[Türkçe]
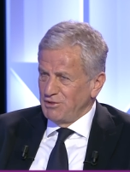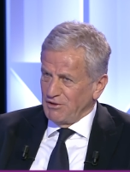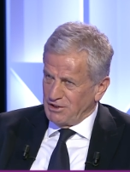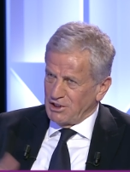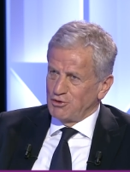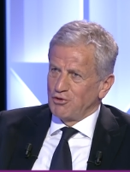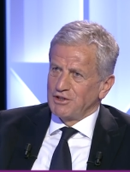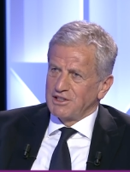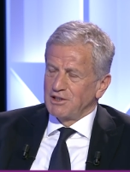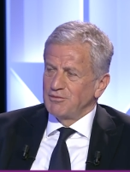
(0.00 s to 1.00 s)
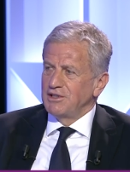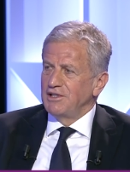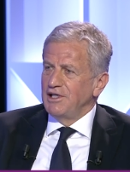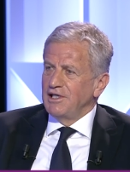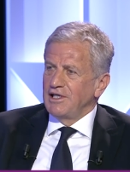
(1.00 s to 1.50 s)
Bir de federasyonlar tabii.
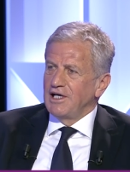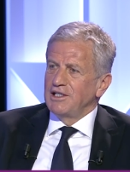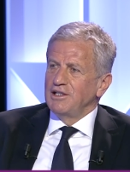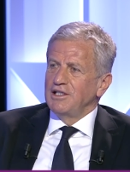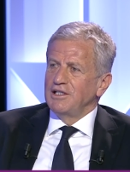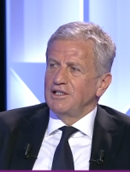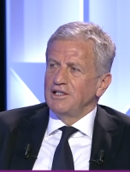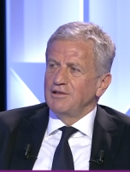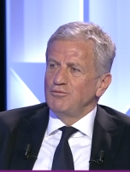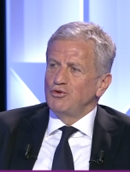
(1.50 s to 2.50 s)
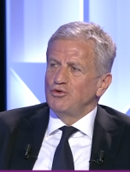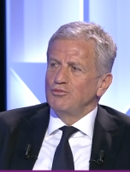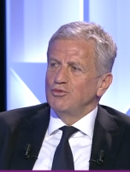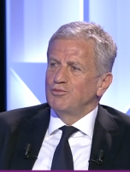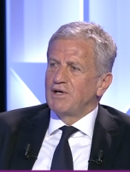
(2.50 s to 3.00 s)
Yani e,
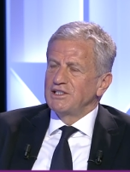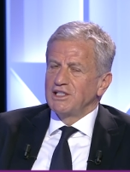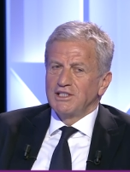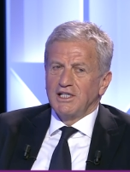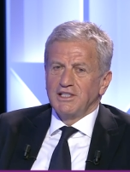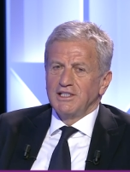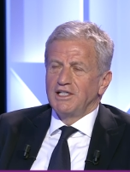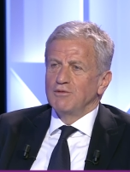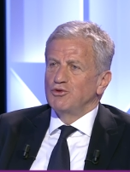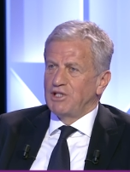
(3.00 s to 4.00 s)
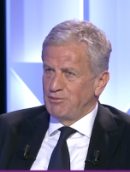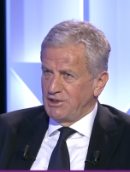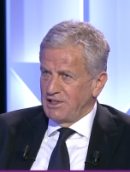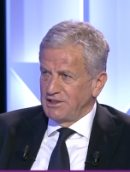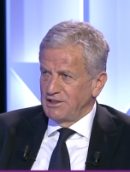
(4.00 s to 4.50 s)
bütün bu paydaşlardan gelen bu
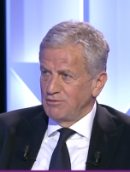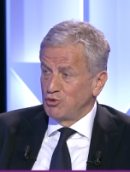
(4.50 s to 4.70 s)
tepkiler,